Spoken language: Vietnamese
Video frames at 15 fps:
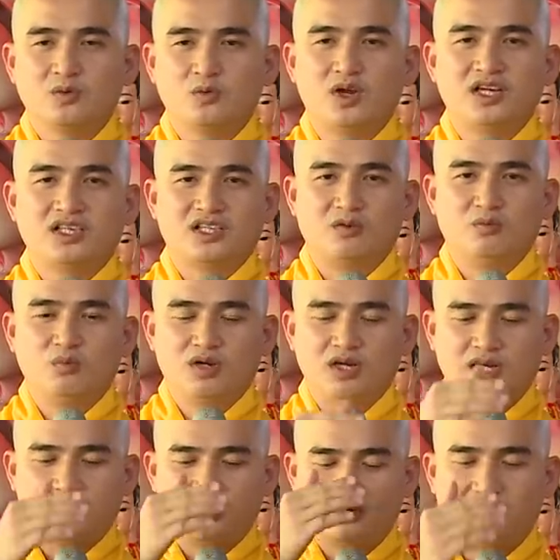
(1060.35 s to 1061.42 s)
quan trọng
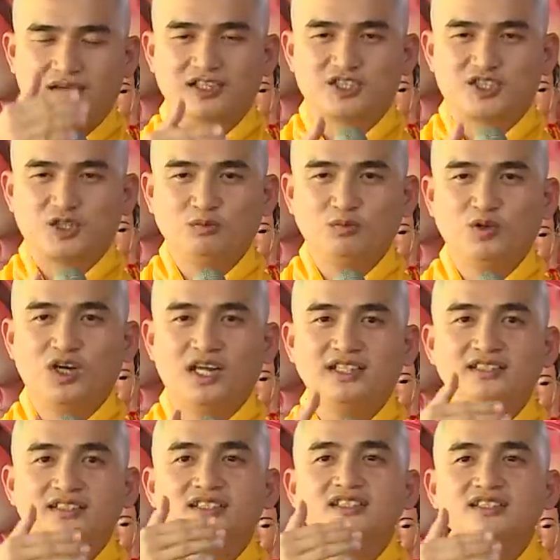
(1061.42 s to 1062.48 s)
là đời sống của
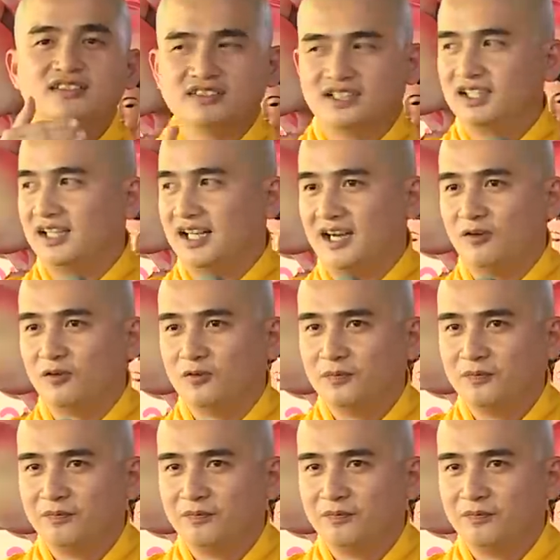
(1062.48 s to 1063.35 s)
anh như thế nào,